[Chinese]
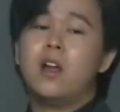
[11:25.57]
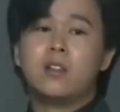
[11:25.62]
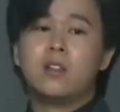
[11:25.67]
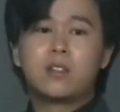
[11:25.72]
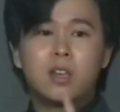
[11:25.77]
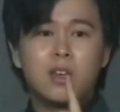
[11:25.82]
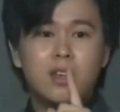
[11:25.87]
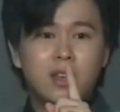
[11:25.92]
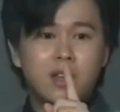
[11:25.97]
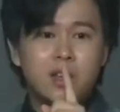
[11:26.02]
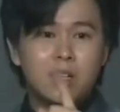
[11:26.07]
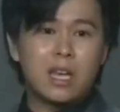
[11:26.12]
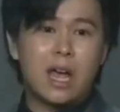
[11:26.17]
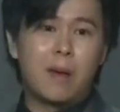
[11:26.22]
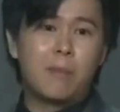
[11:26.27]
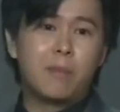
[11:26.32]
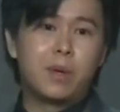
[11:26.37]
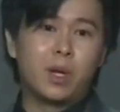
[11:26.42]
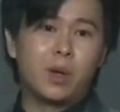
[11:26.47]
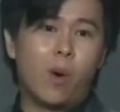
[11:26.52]
这一个产
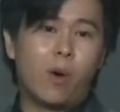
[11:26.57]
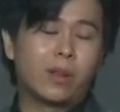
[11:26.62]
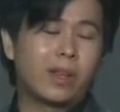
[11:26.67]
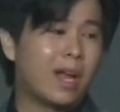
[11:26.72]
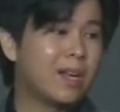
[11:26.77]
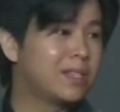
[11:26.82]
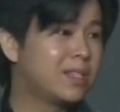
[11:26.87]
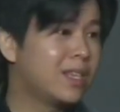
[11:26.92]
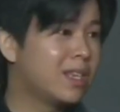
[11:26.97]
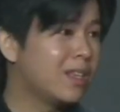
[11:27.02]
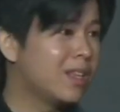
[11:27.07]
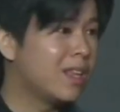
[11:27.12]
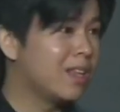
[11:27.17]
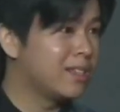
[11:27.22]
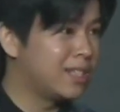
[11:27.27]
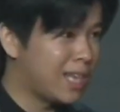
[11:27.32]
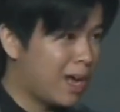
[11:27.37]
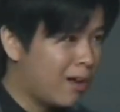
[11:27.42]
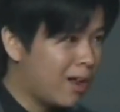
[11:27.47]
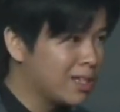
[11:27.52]
品哦，它现在的
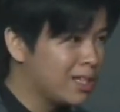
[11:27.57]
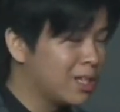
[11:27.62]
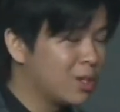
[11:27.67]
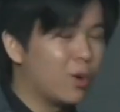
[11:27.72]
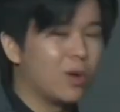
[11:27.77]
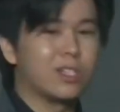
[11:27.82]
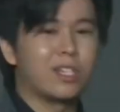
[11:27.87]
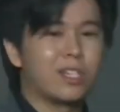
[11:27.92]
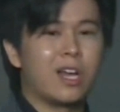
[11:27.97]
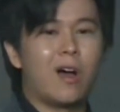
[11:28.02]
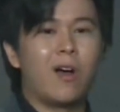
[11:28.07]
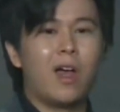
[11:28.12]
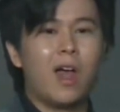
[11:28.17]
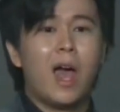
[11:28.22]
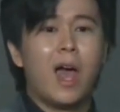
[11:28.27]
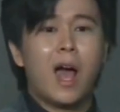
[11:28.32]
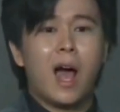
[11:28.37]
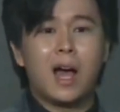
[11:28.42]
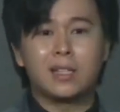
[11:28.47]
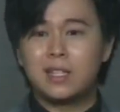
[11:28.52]
销量是多少？
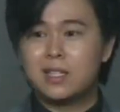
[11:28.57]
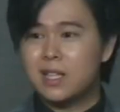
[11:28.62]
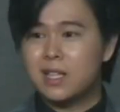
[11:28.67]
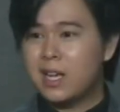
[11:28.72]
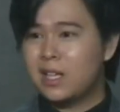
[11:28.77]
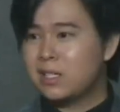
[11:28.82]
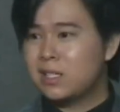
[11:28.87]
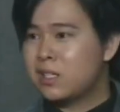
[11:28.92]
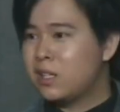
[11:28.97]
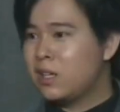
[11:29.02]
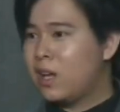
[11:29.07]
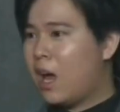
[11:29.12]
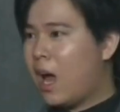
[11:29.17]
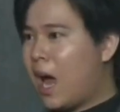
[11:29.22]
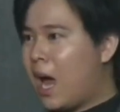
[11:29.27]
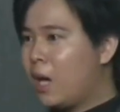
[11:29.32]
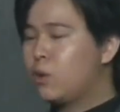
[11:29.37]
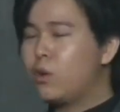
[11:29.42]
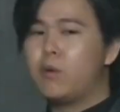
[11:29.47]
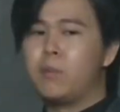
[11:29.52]
它现在是
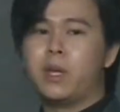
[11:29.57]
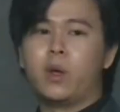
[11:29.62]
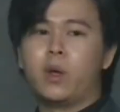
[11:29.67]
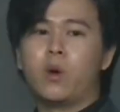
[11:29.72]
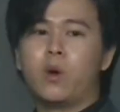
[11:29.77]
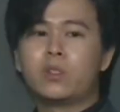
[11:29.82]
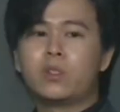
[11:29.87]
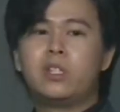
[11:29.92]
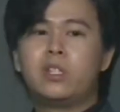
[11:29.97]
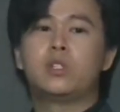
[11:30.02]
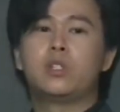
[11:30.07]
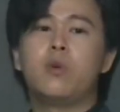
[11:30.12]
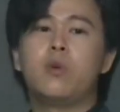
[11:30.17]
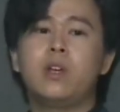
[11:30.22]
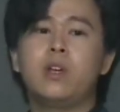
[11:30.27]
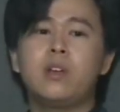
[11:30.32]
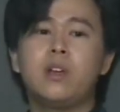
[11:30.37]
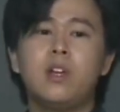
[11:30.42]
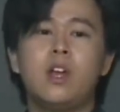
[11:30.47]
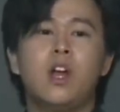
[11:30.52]
爱多美有其中一
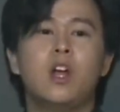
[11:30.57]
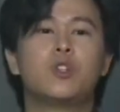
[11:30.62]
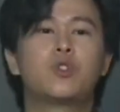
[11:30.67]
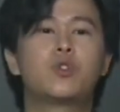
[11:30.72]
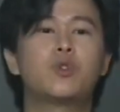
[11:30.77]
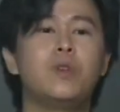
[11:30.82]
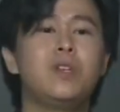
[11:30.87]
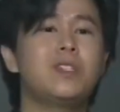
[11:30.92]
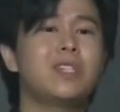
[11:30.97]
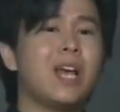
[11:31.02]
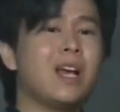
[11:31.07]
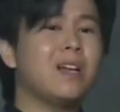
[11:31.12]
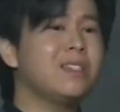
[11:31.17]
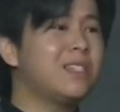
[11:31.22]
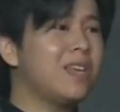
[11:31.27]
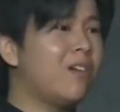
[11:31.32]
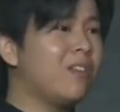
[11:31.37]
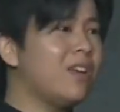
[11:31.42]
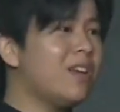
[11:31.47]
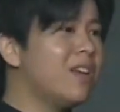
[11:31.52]
个最畅
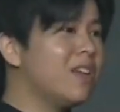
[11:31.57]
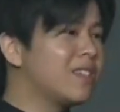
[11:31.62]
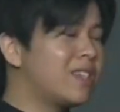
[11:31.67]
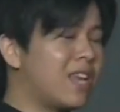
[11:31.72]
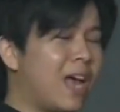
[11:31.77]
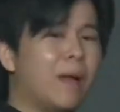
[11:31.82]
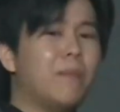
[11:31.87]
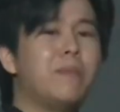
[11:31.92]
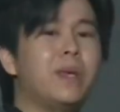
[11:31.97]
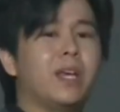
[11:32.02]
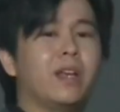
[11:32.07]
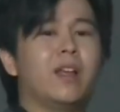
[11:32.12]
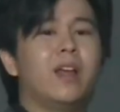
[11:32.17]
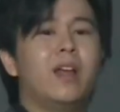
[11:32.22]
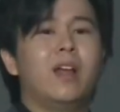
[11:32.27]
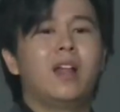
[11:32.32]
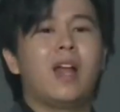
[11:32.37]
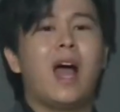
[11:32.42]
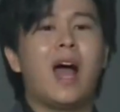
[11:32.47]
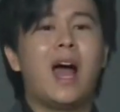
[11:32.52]
销的产品，
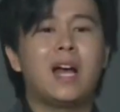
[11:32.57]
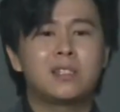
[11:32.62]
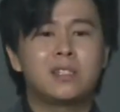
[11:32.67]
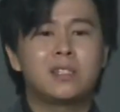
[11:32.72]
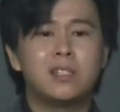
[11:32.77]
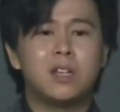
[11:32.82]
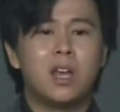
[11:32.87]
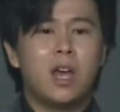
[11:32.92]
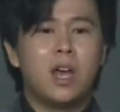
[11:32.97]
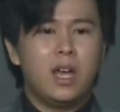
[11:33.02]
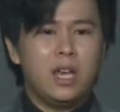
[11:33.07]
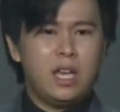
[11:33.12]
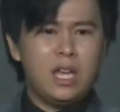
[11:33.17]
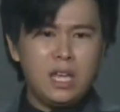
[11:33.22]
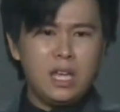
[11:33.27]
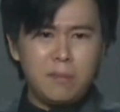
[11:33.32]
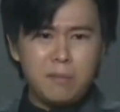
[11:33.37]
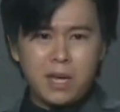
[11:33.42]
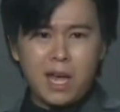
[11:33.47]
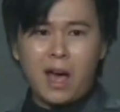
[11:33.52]
它是
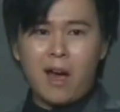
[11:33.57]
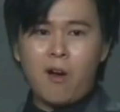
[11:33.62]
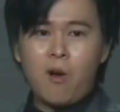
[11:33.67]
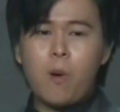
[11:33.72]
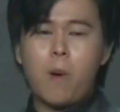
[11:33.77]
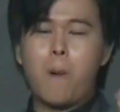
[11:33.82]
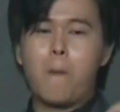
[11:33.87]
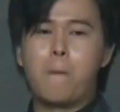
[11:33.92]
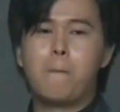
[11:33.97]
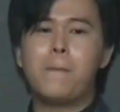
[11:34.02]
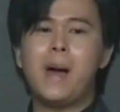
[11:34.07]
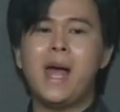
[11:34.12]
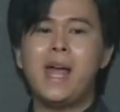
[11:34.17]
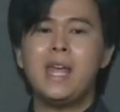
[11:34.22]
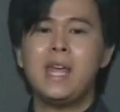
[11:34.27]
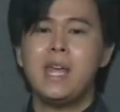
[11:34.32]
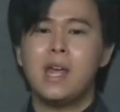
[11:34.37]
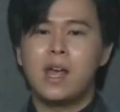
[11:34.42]
一秒卖